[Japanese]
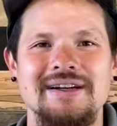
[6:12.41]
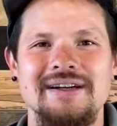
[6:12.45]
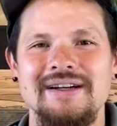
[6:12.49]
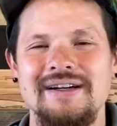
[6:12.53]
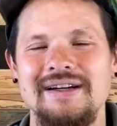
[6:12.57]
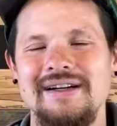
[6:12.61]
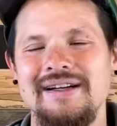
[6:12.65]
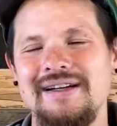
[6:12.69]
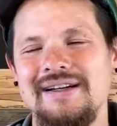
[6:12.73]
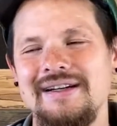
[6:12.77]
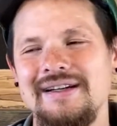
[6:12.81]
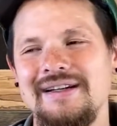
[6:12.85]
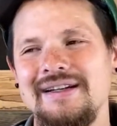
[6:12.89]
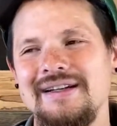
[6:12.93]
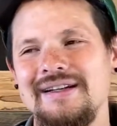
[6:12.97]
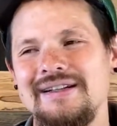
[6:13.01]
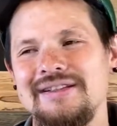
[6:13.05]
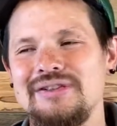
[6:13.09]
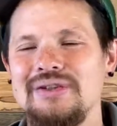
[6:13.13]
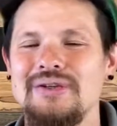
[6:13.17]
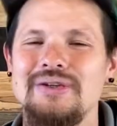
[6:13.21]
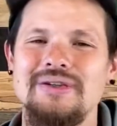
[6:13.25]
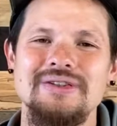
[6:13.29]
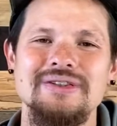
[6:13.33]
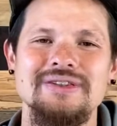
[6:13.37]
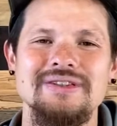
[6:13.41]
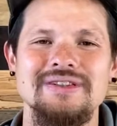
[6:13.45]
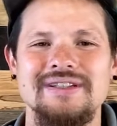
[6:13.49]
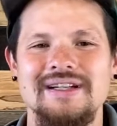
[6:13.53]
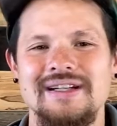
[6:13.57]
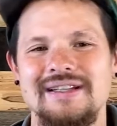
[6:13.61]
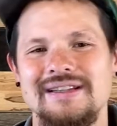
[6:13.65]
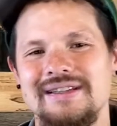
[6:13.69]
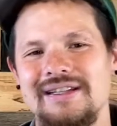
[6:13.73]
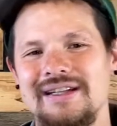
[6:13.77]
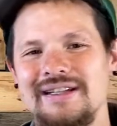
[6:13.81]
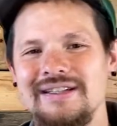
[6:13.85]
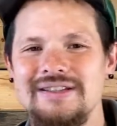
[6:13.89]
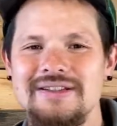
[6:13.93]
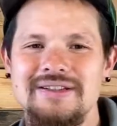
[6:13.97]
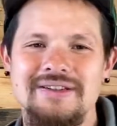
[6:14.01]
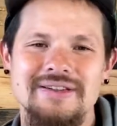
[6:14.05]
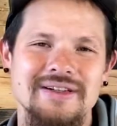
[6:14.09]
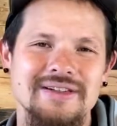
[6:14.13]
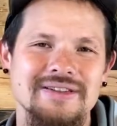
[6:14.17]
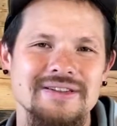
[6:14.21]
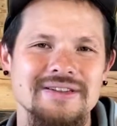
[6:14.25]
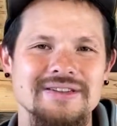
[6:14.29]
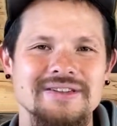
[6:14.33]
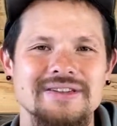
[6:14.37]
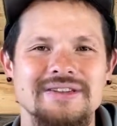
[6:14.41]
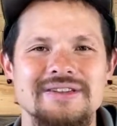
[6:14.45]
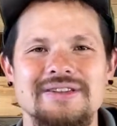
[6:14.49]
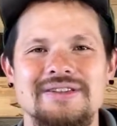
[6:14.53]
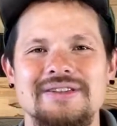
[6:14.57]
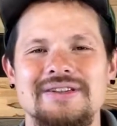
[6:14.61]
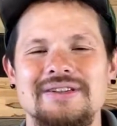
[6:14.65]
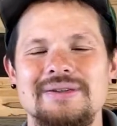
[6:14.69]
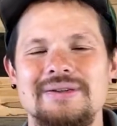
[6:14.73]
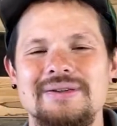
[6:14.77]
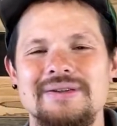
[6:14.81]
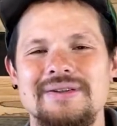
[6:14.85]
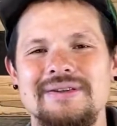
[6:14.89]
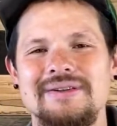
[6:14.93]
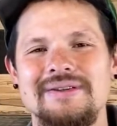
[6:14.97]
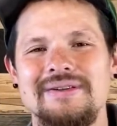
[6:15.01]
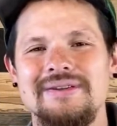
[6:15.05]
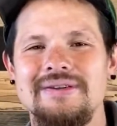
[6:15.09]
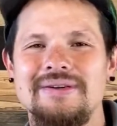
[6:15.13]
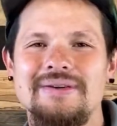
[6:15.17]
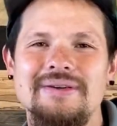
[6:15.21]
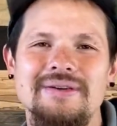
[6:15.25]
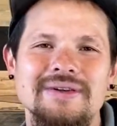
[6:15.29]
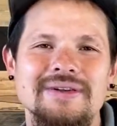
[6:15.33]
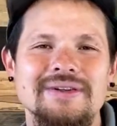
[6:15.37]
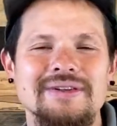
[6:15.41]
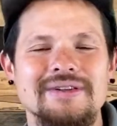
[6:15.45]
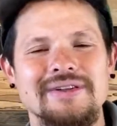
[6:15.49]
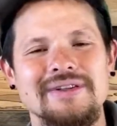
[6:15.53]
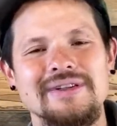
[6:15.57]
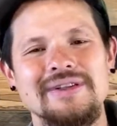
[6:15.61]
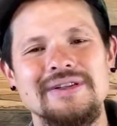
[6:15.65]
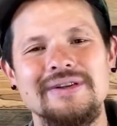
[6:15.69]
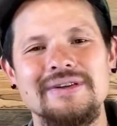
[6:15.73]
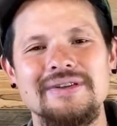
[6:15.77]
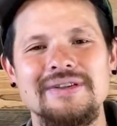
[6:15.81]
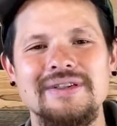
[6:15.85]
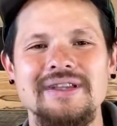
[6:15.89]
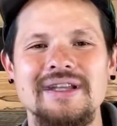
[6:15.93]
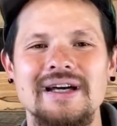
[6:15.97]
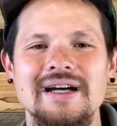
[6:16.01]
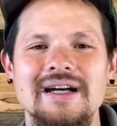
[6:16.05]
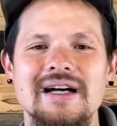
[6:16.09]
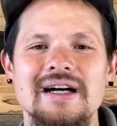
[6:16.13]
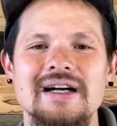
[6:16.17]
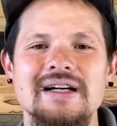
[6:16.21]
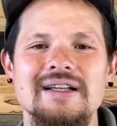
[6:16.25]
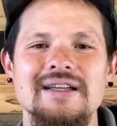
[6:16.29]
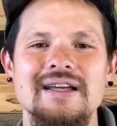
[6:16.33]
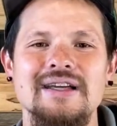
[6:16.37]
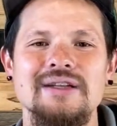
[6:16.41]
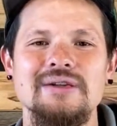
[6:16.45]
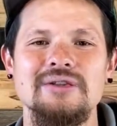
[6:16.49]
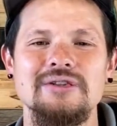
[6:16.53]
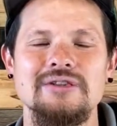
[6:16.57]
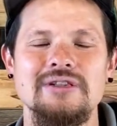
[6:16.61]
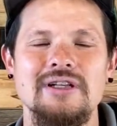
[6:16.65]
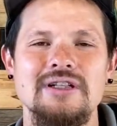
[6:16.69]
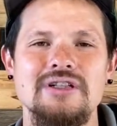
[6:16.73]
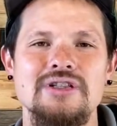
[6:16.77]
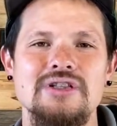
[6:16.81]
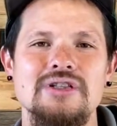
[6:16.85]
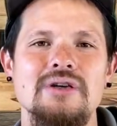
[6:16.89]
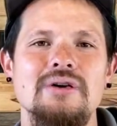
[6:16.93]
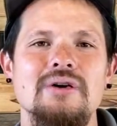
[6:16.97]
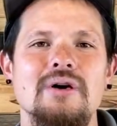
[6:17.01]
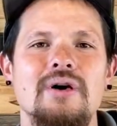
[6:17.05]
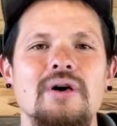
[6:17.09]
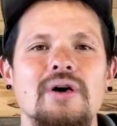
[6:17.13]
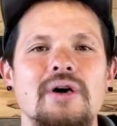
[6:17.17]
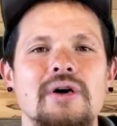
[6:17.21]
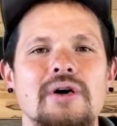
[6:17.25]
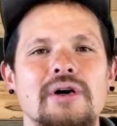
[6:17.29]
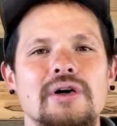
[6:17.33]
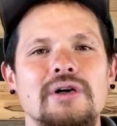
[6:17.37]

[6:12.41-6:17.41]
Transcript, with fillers: えー、将軍だった人あの人のこのこういういろんな関係の人たちを